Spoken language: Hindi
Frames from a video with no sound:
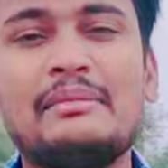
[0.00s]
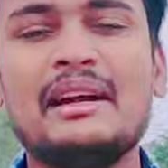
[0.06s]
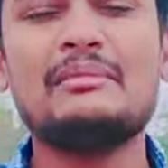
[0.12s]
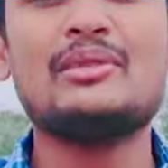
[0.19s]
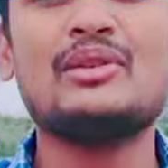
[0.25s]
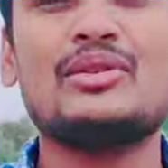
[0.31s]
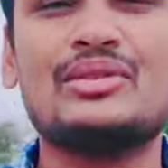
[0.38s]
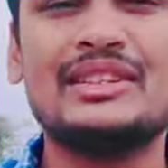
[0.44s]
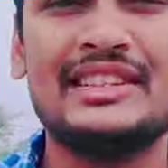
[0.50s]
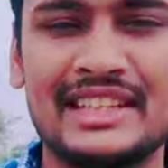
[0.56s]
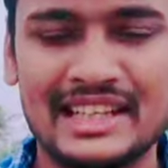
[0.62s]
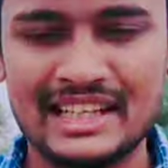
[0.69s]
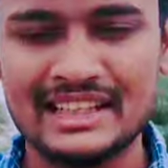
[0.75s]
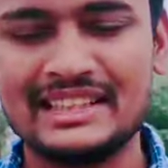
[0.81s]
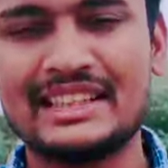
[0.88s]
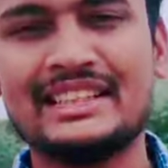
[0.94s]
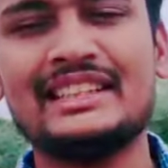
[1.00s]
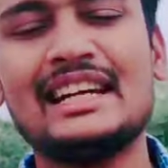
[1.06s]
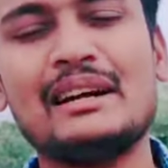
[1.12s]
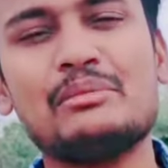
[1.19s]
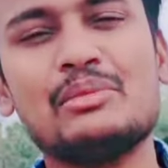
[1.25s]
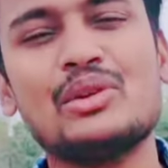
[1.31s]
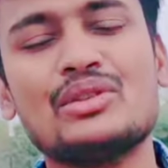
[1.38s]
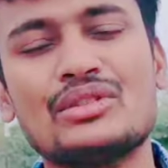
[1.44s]
अभी हम लोगों ने देखा था कि
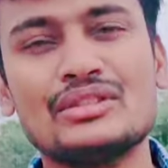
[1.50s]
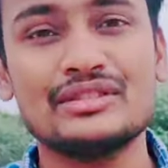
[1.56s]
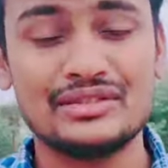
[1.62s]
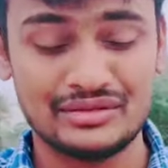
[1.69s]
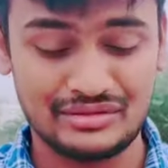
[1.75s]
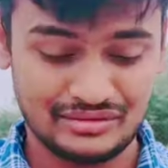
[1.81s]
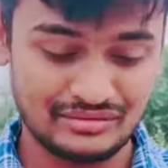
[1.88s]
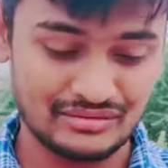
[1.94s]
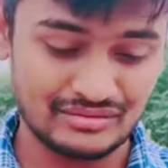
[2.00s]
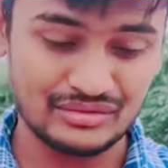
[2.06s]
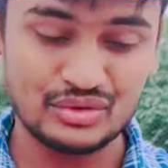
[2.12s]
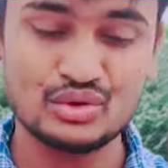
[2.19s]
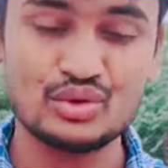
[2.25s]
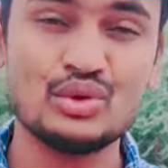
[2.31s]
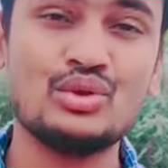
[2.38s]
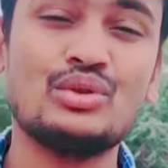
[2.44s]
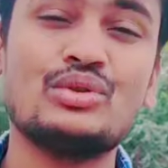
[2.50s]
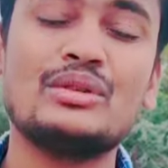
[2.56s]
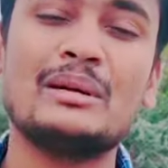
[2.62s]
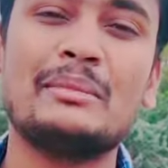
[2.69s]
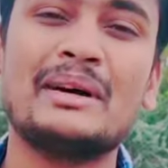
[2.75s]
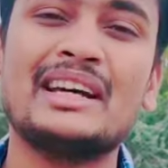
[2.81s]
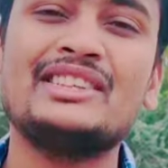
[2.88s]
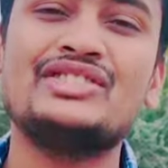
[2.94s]
हम लोग जो
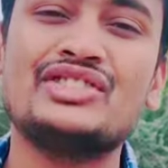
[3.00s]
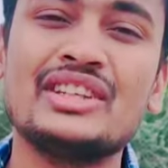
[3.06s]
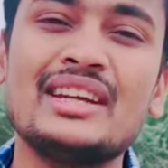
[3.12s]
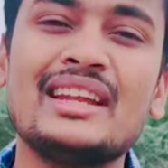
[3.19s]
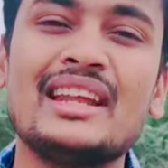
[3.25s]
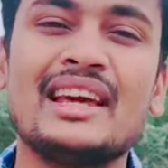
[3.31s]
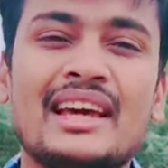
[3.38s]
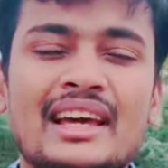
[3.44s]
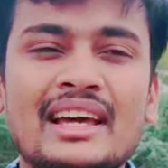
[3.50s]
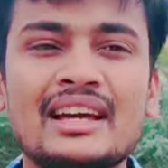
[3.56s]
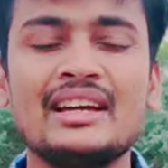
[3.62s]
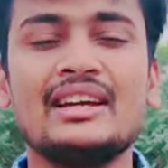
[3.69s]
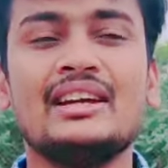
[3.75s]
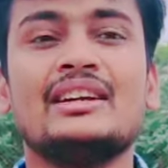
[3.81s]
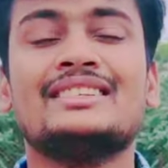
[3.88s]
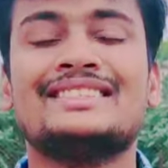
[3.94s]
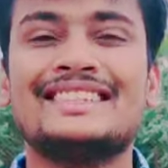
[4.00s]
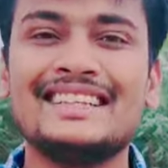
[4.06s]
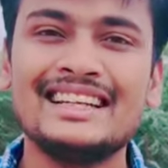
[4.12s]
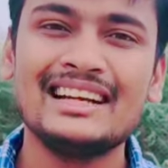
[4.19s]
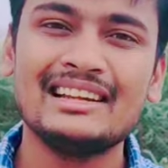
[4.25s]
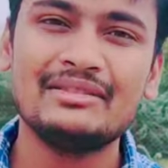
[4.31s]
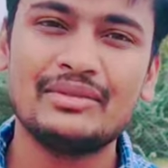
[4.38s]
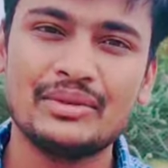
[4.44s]
हमारी चेन है
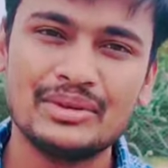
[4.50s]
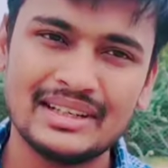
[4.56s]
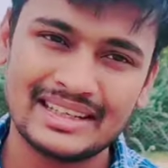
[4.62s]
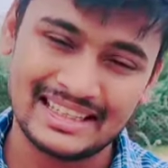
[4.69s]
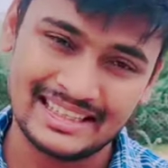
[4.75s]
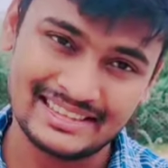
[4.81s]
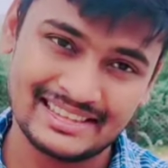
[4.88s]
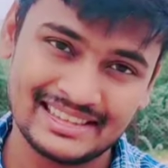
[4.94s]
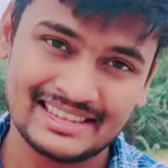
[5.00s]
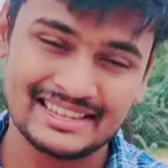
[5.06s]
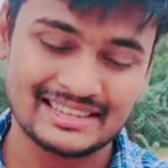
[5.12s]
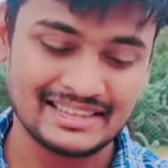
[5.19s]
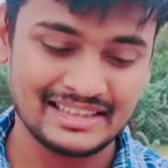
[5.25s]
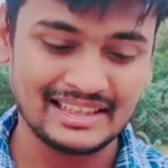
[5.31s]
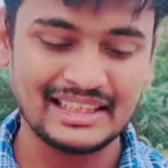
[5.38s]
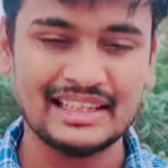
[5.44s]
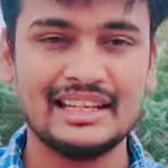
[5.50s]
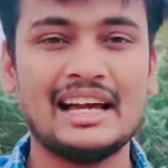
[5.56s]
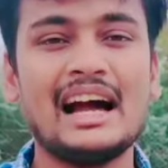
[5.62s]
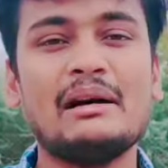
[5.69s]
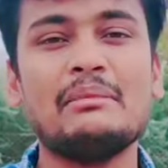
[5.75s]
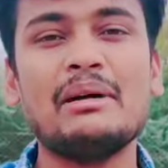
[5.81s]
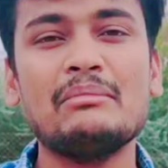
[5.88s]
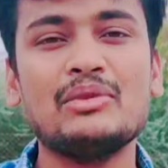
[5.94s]
सिंगल फोल्ड कैसे करते हैं
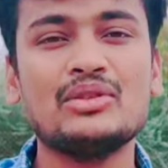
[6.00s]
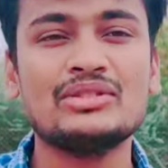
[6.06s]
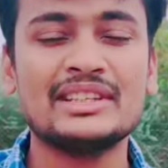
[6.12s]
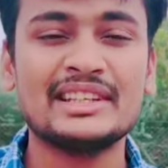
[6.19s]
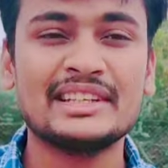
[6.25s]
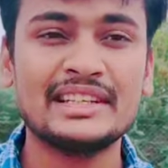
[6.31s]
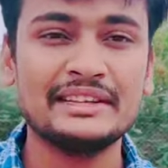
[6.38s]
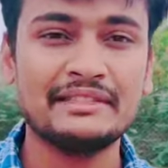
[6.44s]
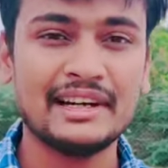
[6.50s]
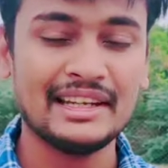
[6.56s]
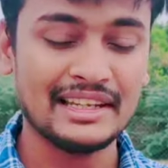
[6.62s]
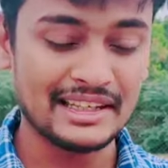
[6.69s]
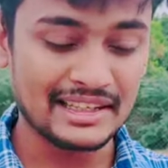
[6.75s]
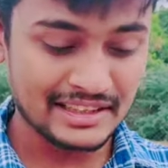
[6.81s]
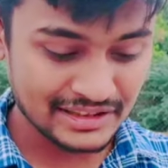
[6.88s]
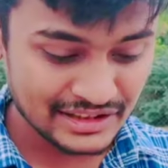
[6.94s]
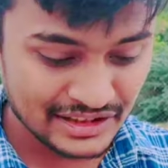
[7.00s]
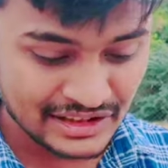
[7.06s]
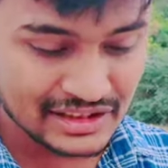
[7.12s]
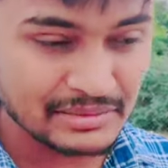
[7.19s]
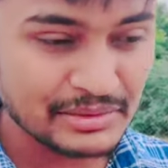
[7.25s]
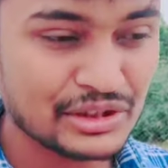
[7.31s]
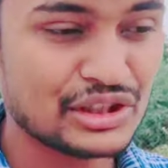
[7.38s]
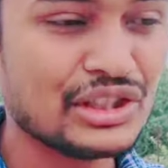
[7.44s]
अब हम लोग देखने वाले हैं कि
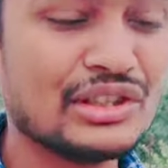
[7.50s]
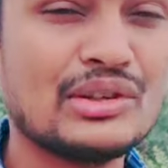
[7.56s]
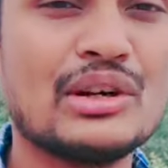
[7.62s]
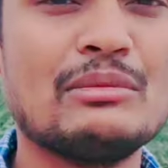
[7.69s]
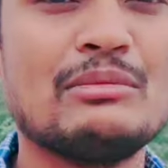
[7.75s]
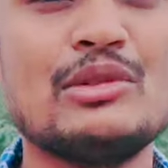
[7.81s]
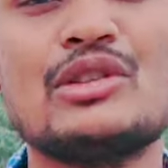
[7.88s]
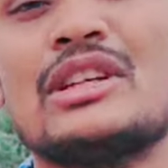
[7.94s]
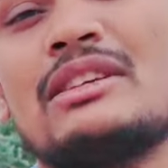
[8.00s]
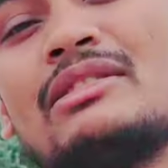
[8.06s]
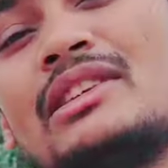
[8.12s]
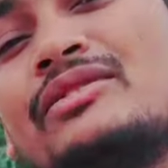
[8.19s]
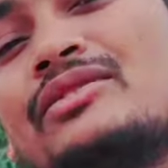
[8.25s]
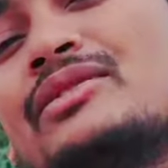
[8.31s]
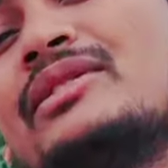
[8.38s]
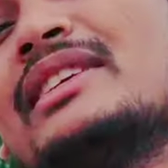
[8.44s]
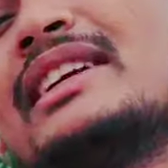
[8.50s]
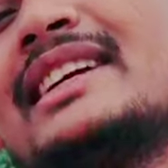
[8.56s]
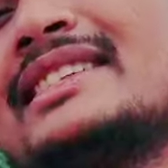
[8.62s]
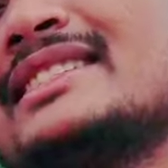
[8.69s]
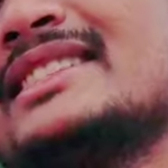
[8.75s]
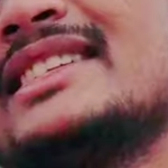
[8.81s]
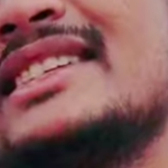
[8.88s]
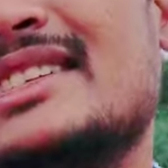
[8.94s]
किसी भी चेन को हम लोग डबल फोल्ड कैसे